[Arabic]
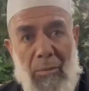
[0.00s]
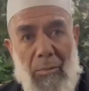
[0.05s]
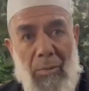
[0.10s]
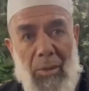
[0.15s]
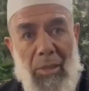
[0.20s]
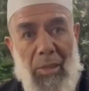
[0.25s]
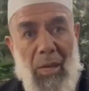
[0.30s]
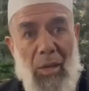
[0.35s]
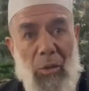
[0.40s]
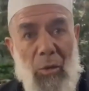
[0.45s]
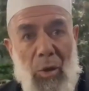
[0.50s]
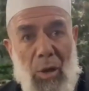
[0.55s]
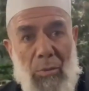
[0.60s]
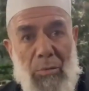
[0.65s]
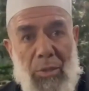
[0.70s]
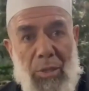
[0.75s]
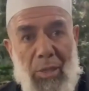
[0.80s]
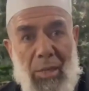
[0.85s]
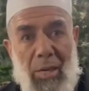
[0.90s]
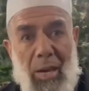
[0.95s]

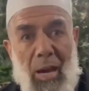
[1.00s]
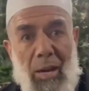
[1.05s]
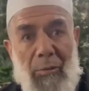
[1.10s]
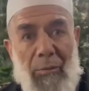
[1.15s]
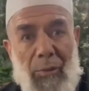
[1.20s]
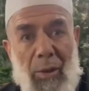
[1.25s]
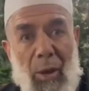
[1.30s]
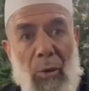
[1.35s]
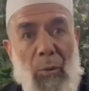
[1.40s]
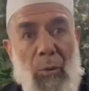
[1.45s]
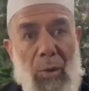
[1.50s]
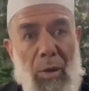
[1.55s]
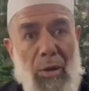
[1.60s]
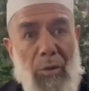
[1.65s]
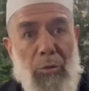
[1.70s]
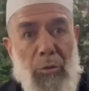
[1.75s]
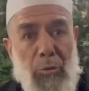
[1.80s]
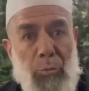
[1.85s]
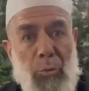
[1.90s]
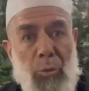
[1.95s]
250 ألف أول
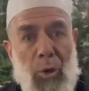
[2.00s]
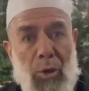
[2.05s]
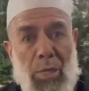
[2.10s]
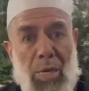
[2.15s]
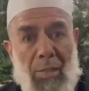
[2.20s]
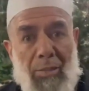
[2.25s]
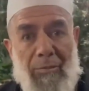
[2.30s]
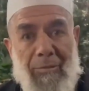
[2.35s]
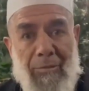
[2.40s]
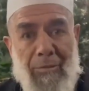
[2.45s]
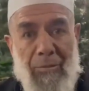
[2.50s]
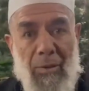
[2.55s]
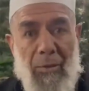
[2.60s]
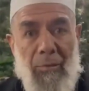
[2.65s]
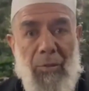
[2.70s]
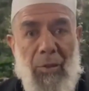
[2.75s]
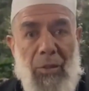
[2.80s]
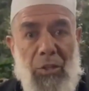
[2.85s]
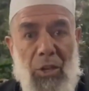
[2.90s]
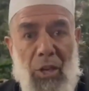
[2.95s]
أسبوع كان
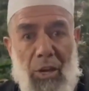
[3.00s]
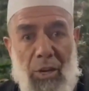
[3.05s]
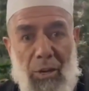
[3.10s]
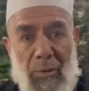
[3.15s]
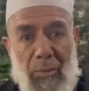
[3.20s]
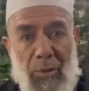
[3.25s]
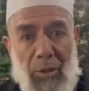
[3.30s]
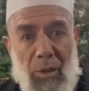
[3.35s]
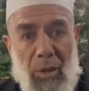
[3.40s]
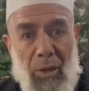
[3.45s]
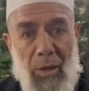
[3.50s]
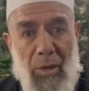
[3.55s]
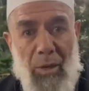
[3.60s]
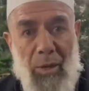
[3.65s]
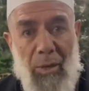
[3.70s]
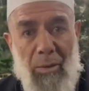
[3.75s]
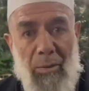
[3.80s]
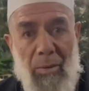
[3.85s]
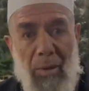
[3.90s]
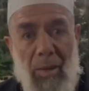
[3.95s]
في شهر
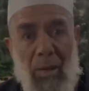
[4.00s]
رمضان